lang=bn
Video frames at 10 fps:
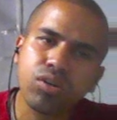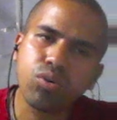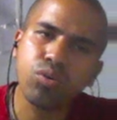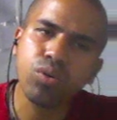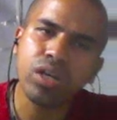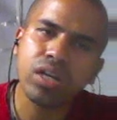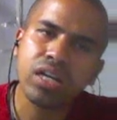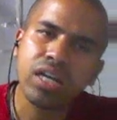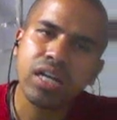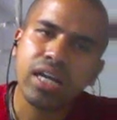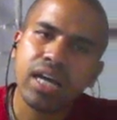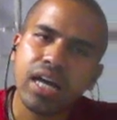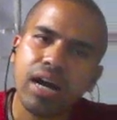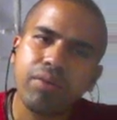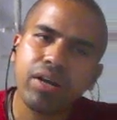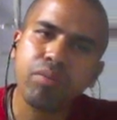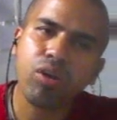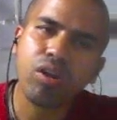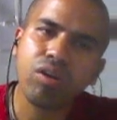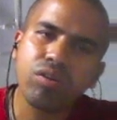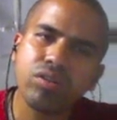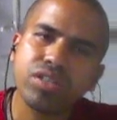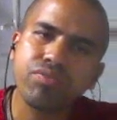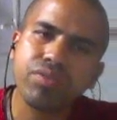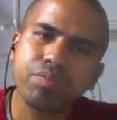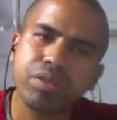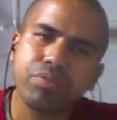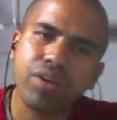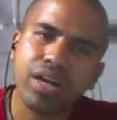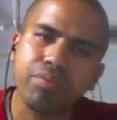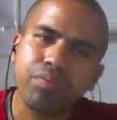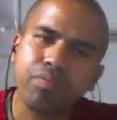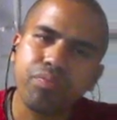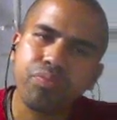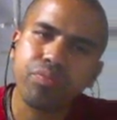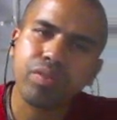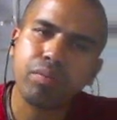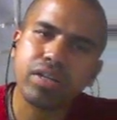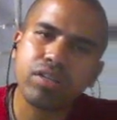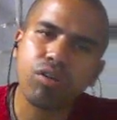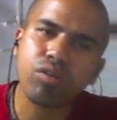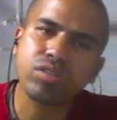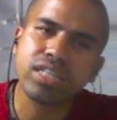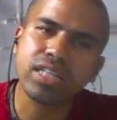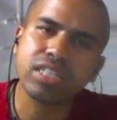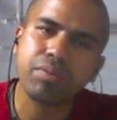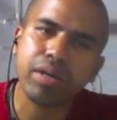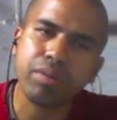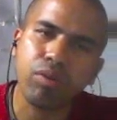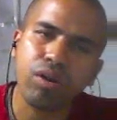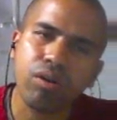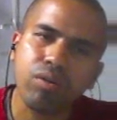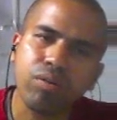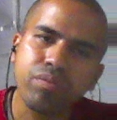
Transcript: গুণ আমাকে বলা হলো যে ফিফটি ফাইভ বা ধরো সিক্সটি ফাইভ বলা হলো